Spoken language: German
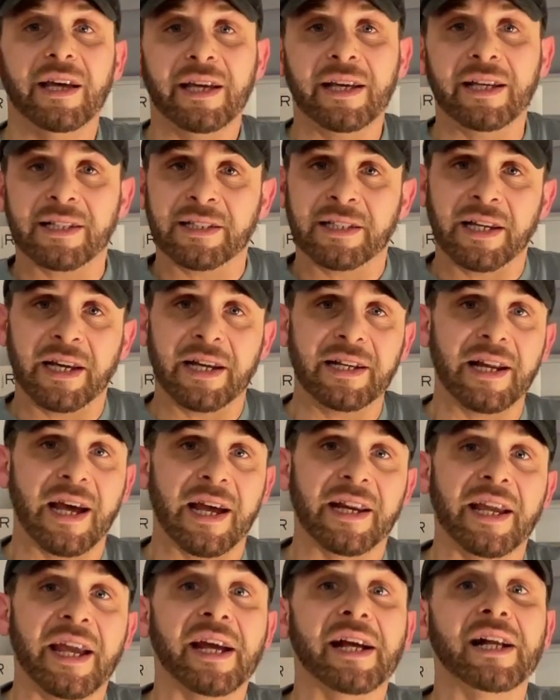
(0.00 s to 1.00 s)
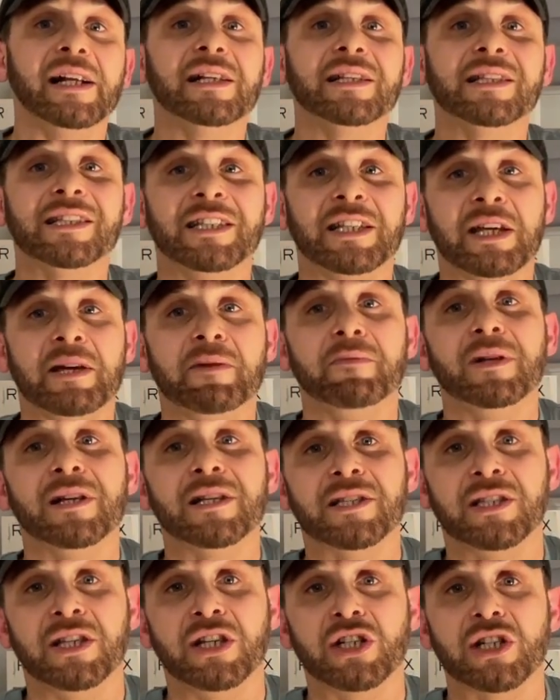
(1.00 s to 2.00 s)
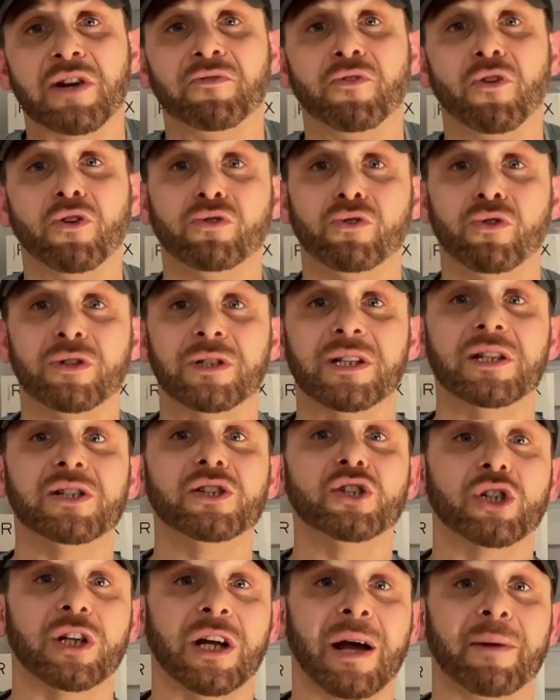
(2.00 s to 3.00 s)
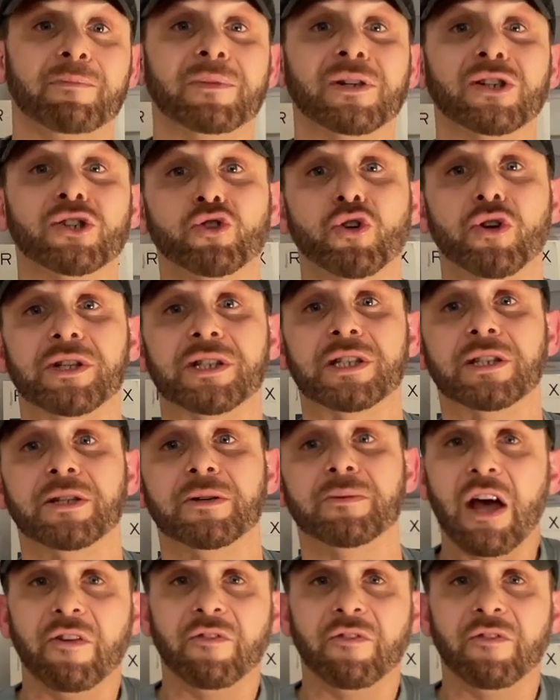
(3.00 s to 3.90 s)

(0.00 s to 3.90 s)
ist sie in der Regel ziemlich sicher vor größeren Schrammen geschützt.